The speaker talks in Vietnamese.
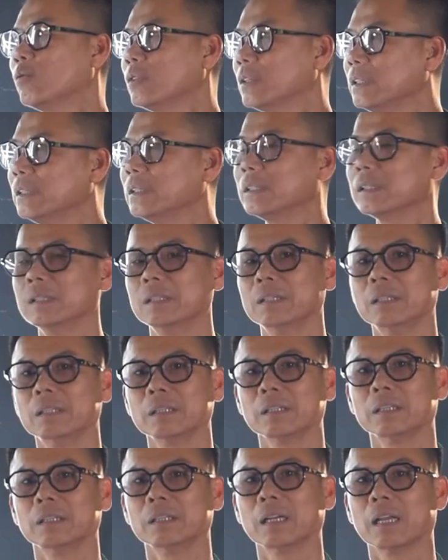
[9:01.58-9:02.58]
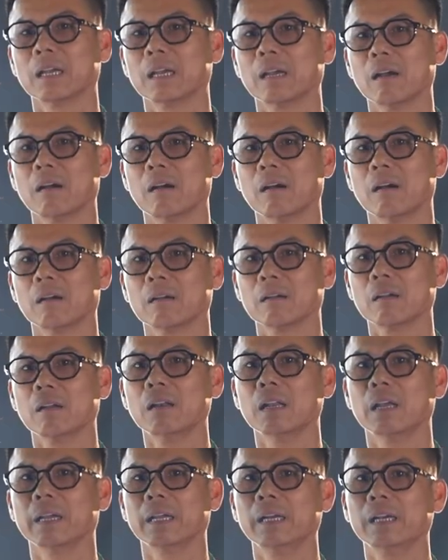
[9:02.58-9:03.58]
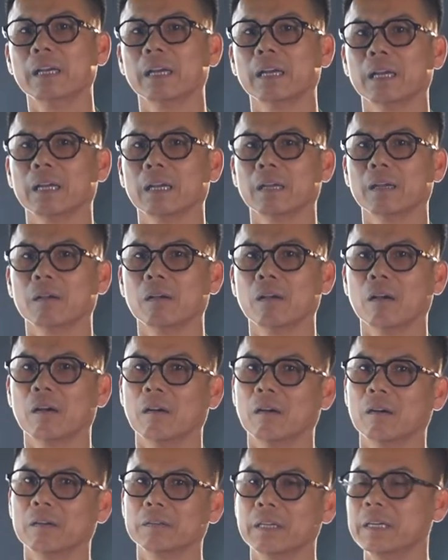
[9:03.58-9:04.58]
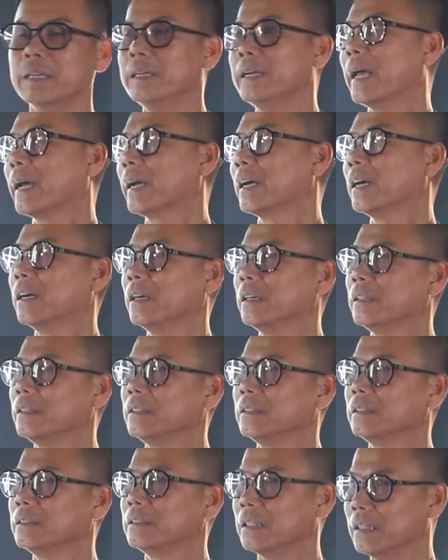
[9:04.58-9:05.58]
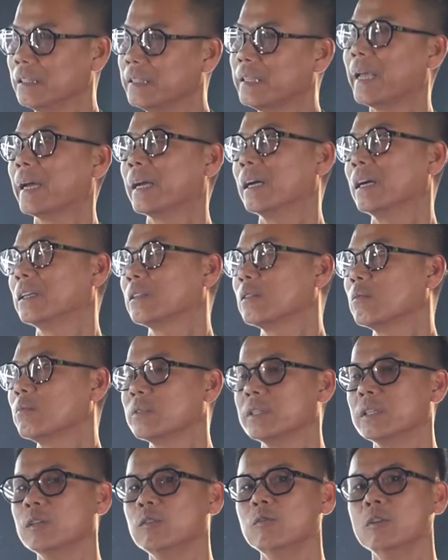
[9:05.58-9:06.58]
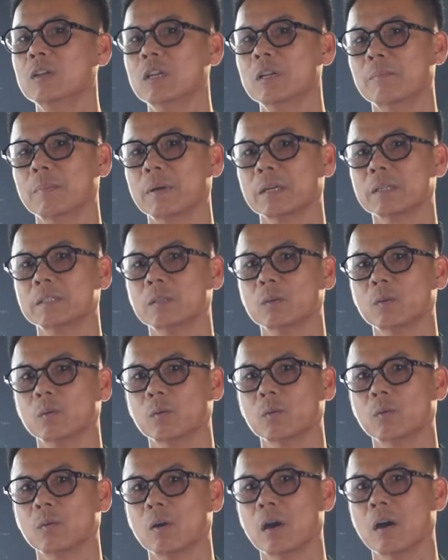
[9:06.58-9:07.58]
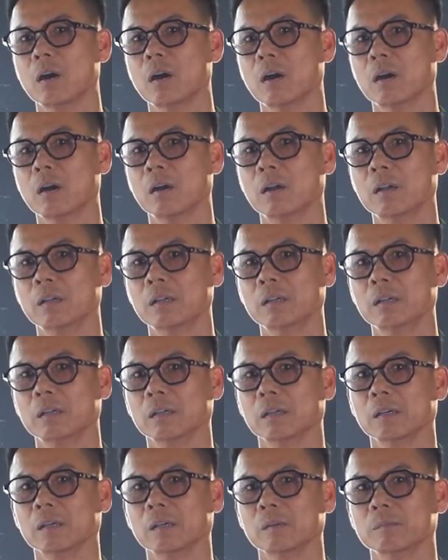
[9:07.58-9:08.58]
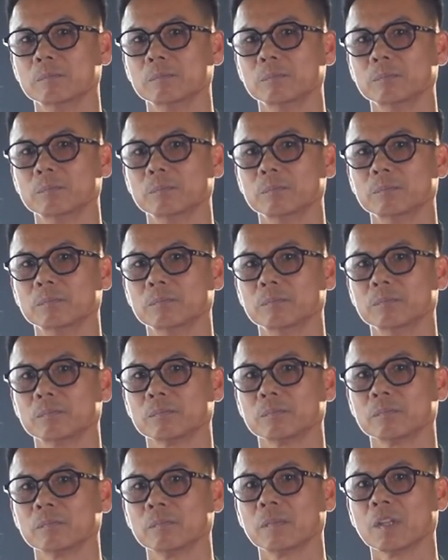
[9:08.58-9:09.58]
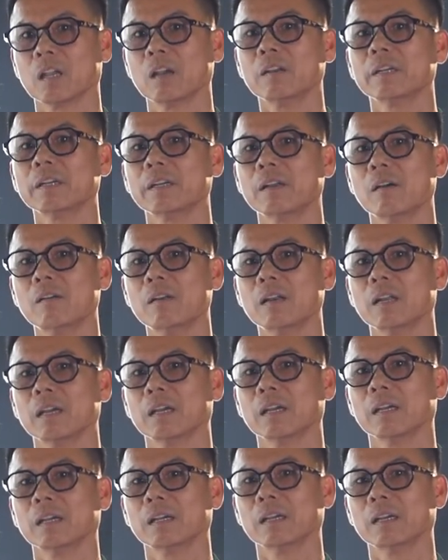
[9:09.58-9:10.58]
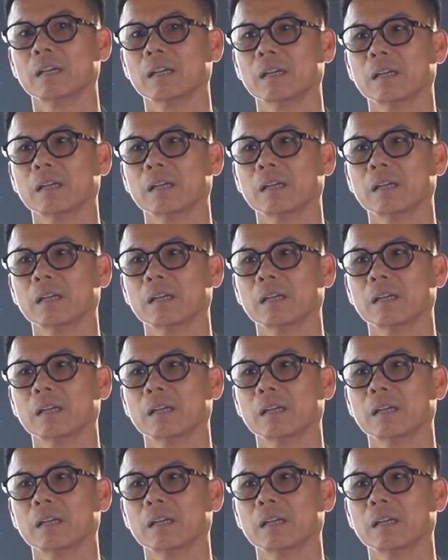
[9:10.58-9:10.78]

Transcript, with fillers: trước, thì là họ có lẽ là họ đỉnh đạt hơn, chững chạc hơn chút xíu, mặc dù họ um, có thể nói là uh,